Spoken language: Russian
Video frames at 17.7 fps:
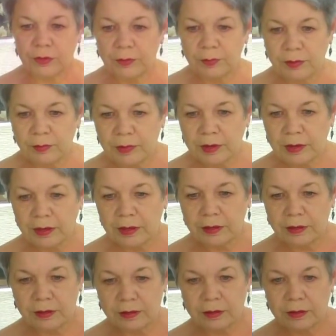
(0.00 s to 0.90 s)
мне
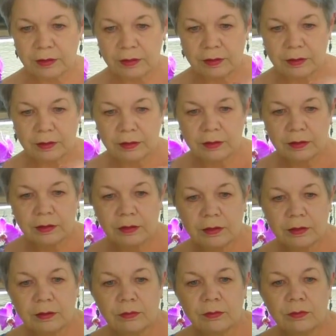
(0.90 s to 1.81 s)
помогать.
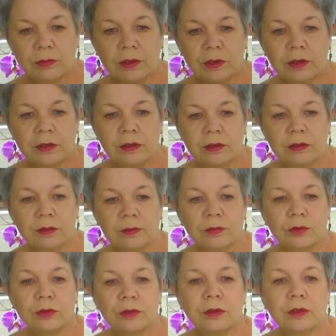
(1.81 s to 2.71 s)
Молодец,
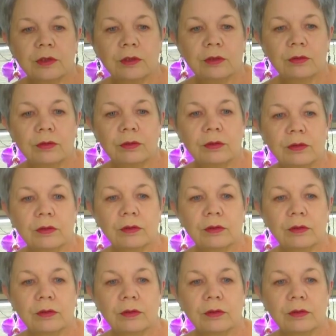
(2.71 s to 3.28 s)
мой золотой.